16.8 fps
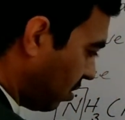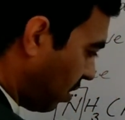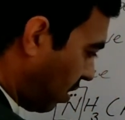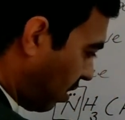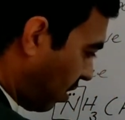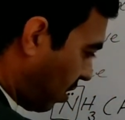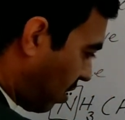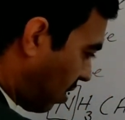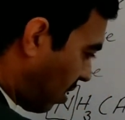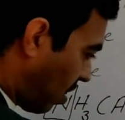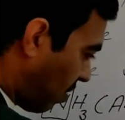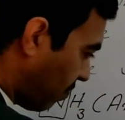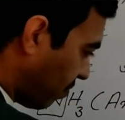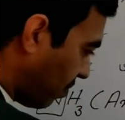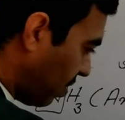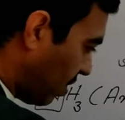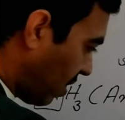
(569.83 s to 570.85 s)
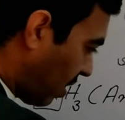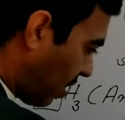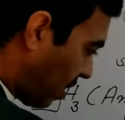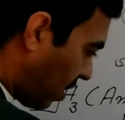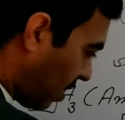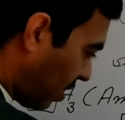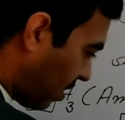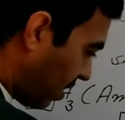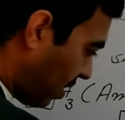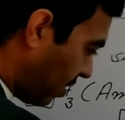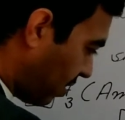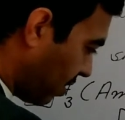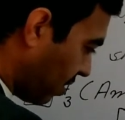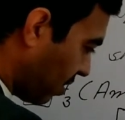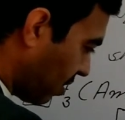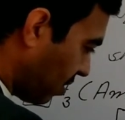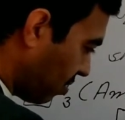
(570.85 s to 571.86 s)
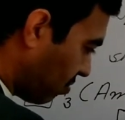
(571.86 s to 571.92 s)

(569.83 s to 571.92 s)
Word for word: ये हाफ फील्ड है ऑलरेडी